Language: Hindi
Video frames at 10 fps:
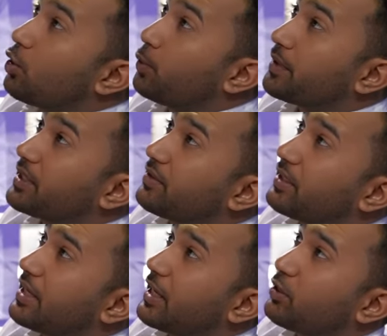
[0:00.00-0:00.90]
ऊपर की तरफ
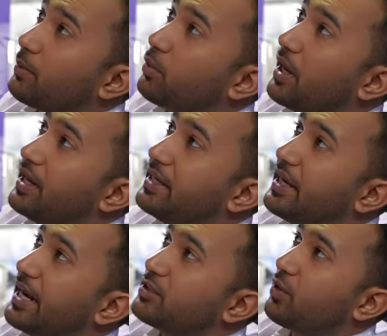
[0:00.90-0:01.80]
देखेंगे तो आपको एलईडी
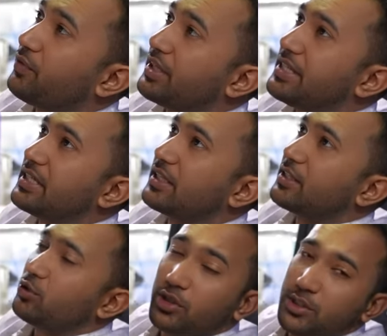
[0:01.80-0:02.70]
लाइट्स ऑफर की जाती
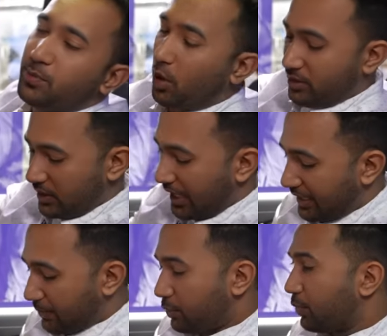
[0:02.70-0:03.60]
हैं जो कि स्पॉट
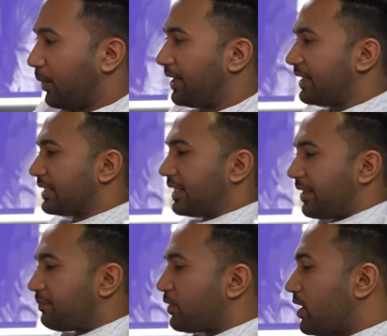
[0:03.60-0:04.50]
लाइट आपको प्रोवाइड करते
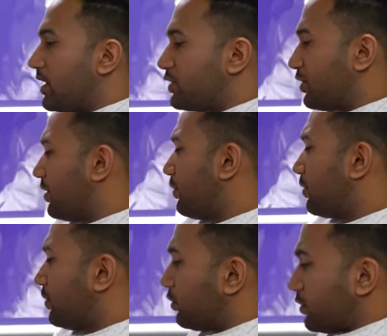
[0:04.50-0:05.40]
हैं स्टेयर
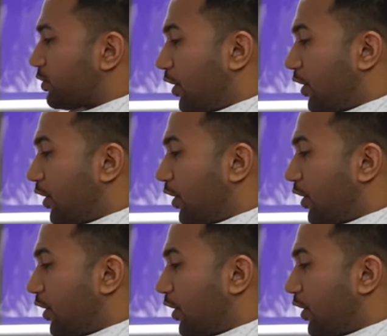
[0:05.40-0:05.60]
रिमोट कंट्रोल्स